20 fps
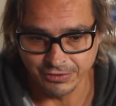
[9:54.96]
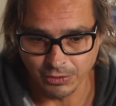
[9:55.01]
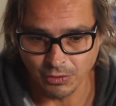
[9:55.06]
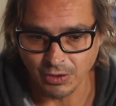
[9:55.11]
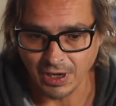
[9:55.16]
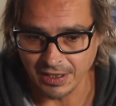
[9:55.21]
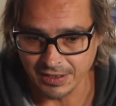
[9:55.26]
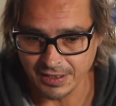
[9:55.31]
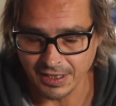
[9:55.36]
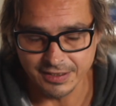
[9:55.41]
Die sind
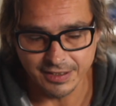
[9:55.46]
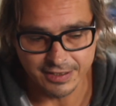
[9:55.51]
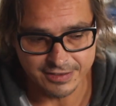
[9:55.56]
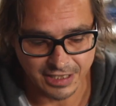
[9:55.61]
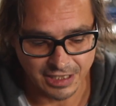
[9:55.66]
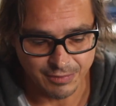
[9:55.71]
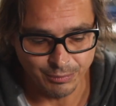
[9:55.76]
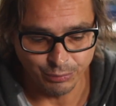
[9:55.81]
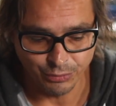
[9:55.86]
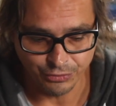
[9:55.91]
auch alle an
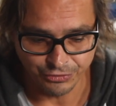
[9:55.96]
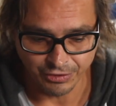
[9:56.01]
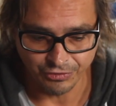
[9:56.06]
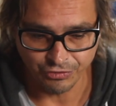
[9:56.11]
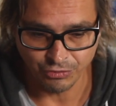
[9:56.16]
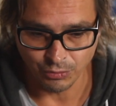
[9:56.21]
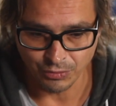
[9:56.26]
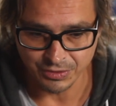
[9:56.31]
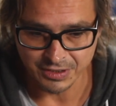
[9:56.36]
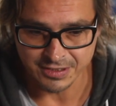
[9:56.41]
derselben
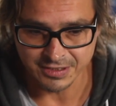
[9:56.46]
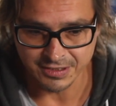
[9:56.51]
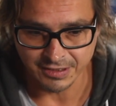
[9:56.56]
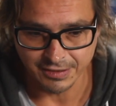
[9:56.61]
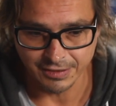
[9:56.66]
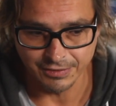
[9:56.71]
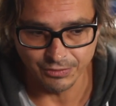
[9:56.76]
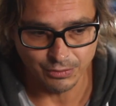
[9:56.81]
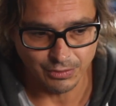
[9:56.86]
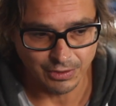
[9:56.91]
Position. Das
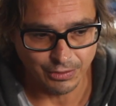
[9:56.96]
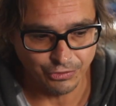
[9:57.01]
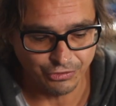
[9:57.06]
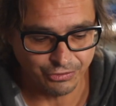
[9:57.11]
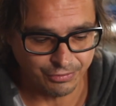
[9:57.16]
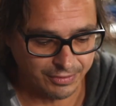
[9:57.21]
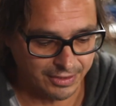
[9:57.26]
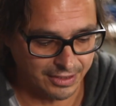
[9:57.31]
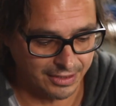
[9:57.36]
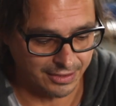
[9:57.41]
sieht dann so
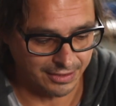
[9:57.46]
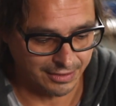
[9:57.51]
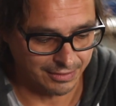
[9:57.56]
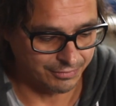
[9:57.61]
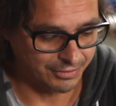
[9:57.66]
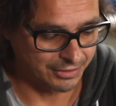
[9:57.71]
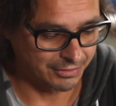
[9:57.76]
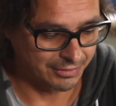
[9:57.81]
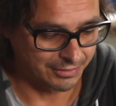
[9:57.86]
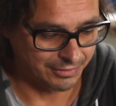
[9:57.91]
aus
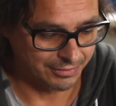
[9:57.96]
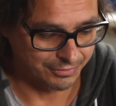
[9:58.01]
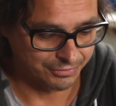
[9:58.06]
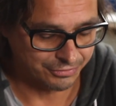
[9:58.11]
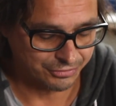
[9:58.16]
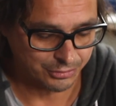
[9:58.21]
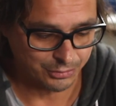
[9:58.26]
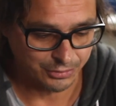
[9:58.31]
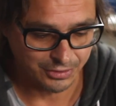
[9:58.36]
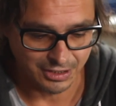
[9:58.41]
wie, wie
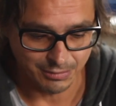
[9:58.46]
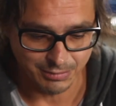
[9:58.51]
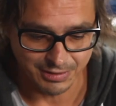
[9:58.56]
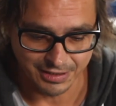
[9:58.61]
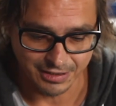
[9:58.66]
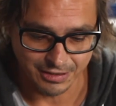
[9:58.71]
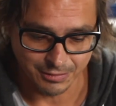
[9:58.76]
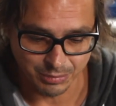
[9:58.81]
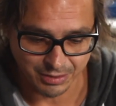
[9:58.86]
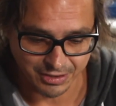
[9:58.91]
früher
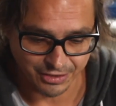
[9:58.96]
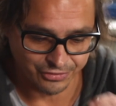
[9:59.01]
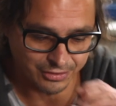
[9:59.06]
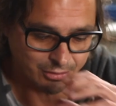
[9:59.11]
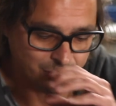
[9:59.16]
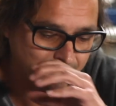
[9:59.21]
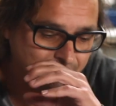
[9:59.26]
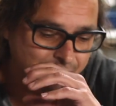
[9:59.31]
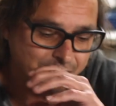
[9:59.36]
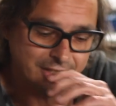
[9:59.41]
bei
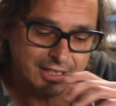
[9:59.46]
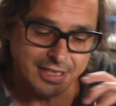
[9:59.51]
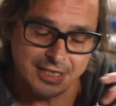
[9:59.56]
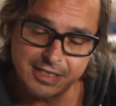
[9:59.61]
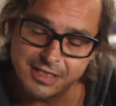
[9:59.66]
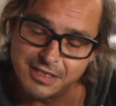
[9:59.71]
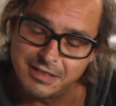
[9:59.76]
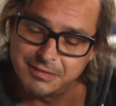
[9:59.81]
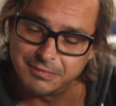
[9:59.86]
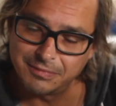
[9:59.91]

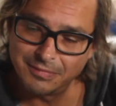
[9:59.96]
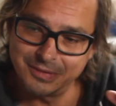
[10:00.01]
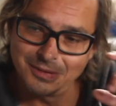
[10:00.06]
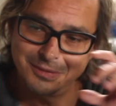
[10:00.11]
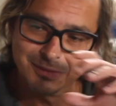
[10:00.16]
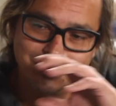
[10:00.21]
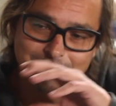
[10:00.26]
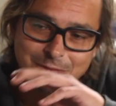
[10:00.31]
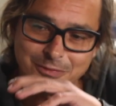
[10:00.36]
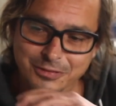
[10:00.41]
Pressekonferenzen.
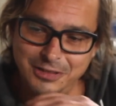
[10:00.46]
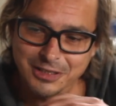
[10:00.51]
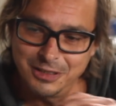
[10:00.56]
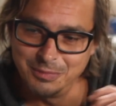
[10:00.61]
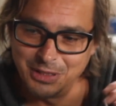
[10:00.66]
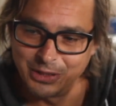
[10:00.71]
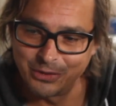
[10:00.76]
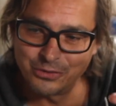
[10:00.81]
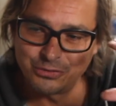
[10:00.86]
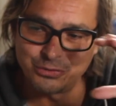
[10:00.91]
So
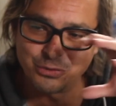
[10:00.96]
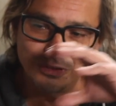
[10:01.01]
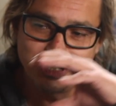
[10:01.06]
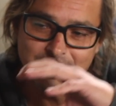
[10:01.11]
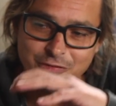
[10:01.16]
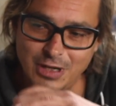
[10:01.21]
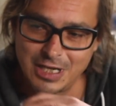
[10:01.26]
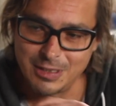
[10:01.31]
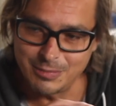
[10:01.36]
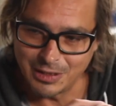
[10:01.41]
viele
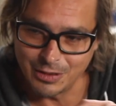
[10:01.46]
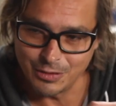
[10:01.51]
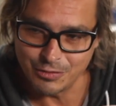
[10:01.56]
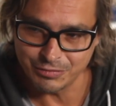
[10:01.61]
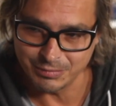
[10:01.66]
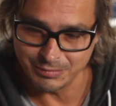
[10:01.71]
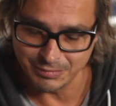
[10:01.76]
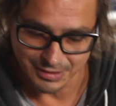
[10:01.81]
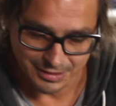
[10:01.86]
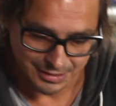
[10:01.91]
Mikrofone auf einem mhm.
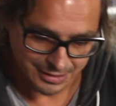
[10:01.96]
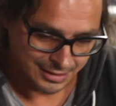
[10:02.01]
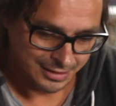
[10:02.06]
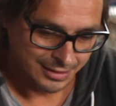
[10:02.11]
Haufen. Mhm.